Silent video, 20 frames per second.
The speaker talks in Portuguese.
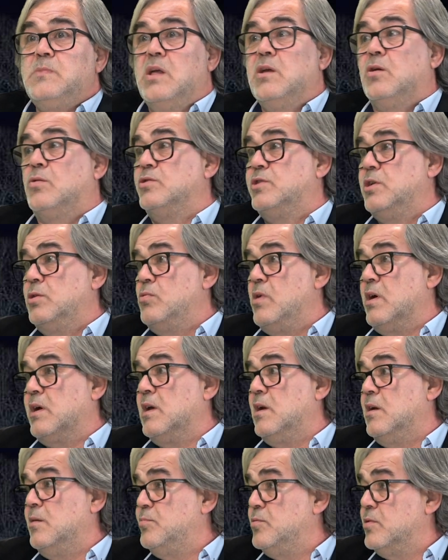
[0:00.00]
e continua
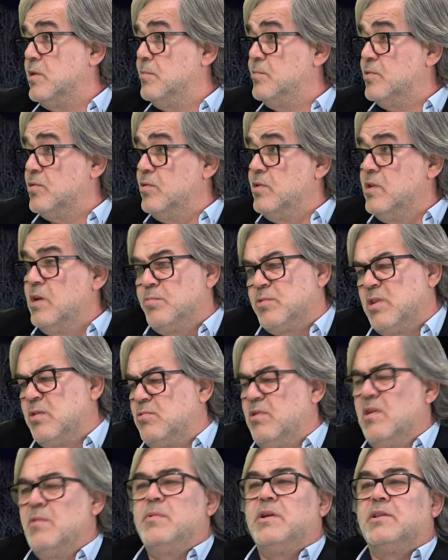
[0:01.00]
aquela pouca vergonha. E,
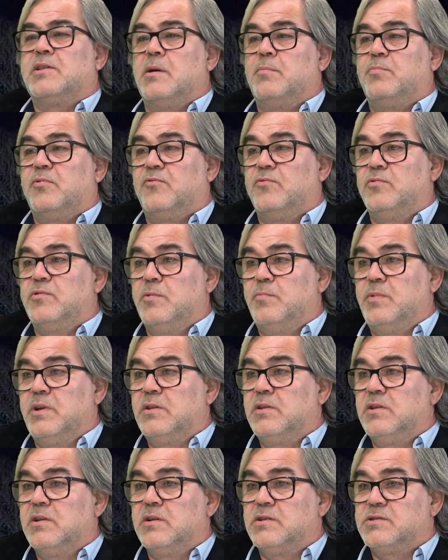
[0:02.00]
portanto, lamentar
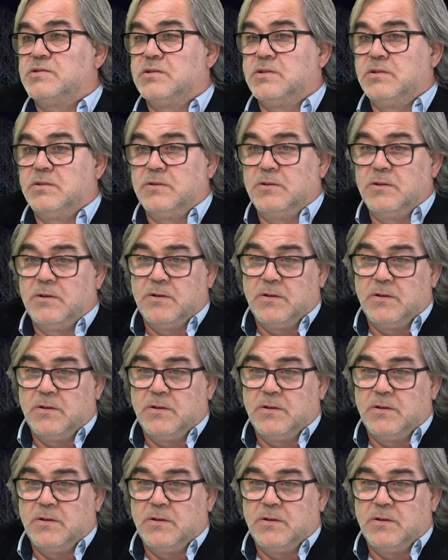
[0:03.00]
profundamente este,